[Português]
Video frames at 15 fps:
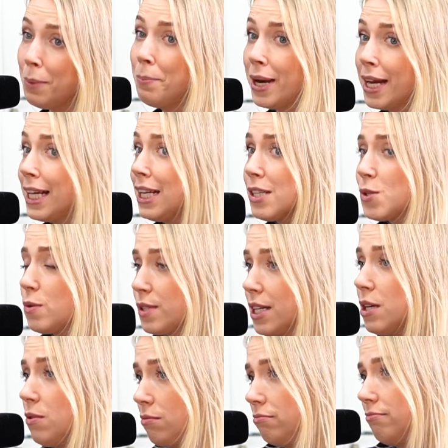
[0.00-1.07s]
para que elas
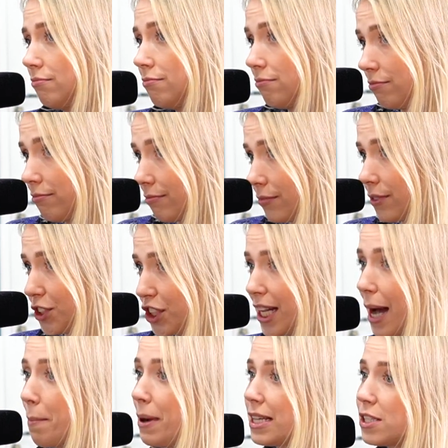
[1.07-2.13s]
consigam
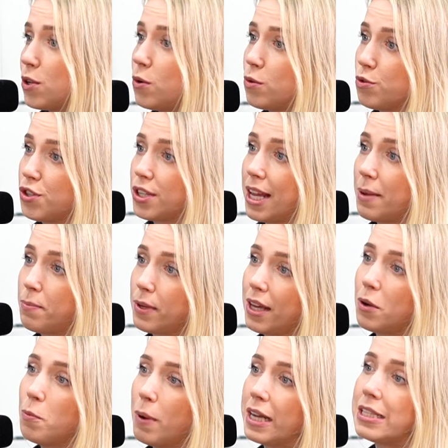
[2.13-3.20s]
chegar mais longe, né?
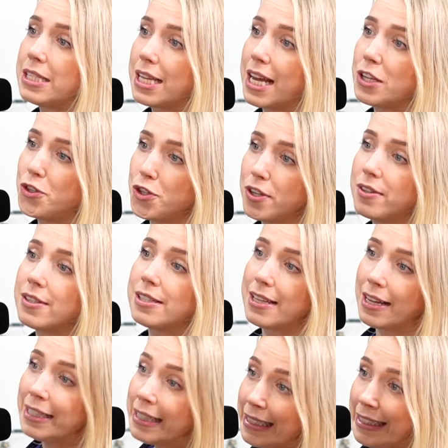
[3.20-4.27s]
Porque o mindset
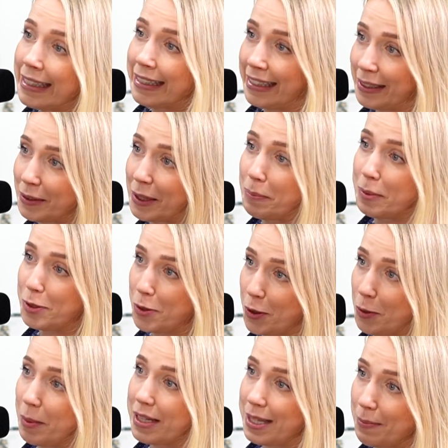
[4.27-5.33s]
estagna, né? Quando a pessoa
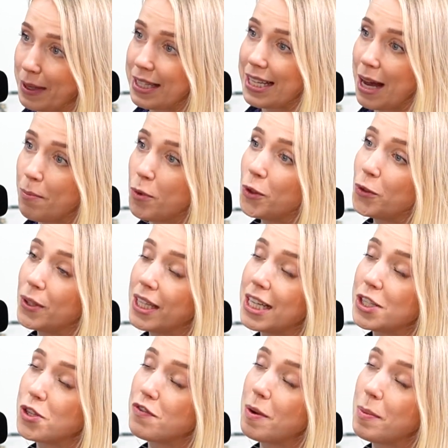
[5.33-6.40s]
começa a pensar muito
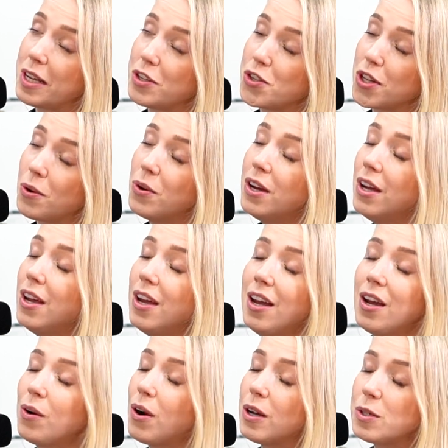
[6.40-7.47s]
negativamente, então
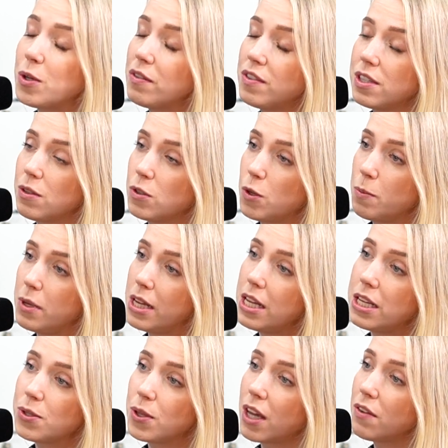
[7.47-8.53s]
qual a sua visão sobre
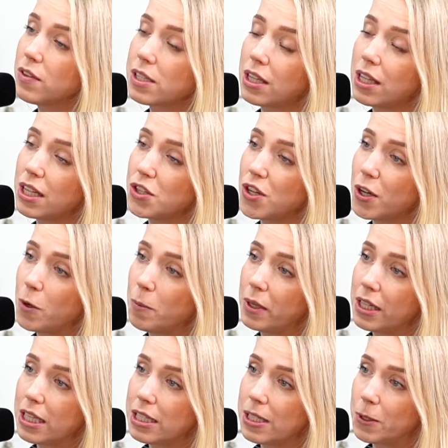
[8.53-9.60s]
isso? O que você tem de
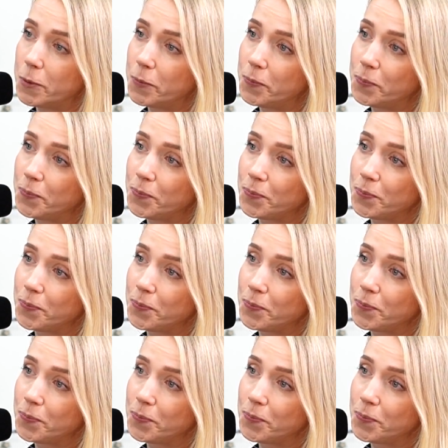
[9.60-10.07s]
recomendação?